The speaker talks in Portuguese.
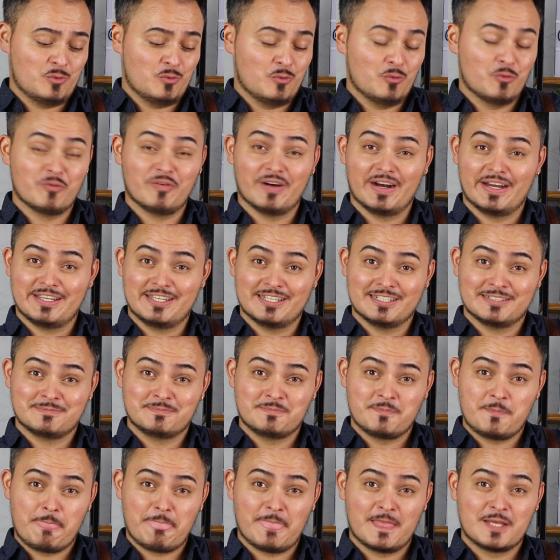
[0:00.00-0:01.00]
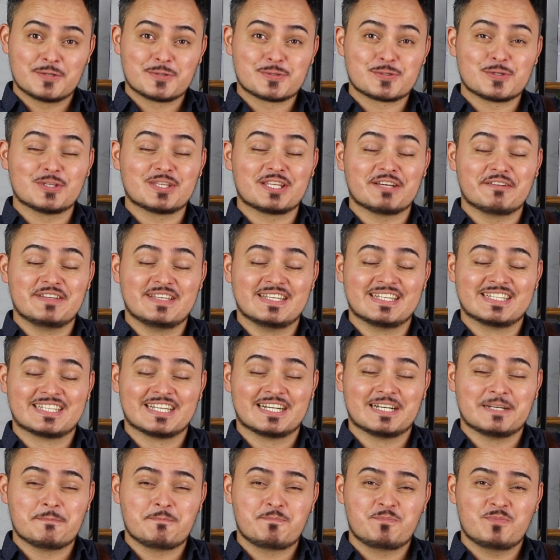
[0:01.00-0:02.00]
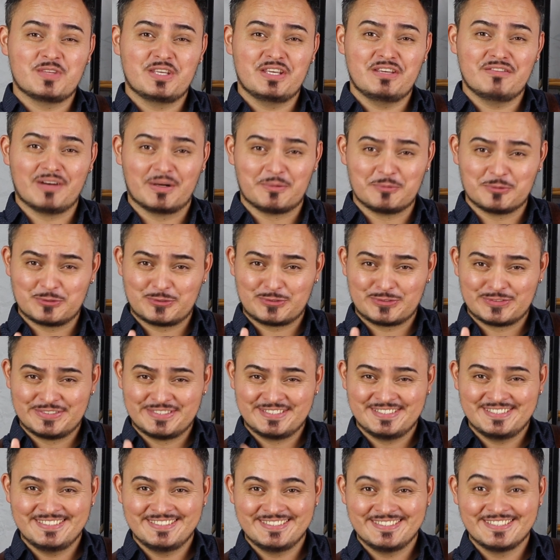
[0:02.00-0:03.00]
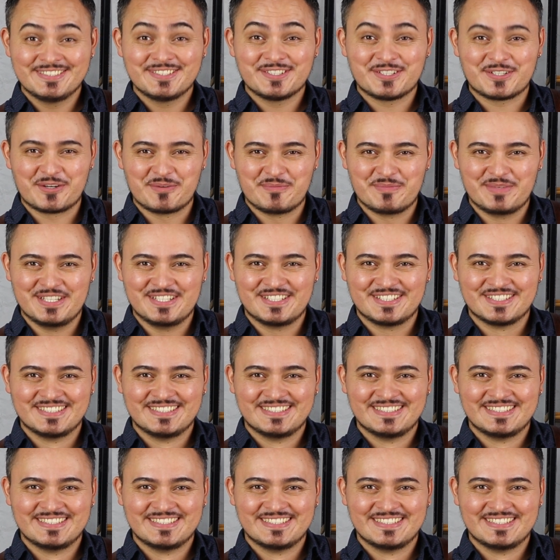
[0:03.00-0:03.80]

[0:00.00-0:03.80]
uvaia. Solta a vinheta e vamos com o vídeo.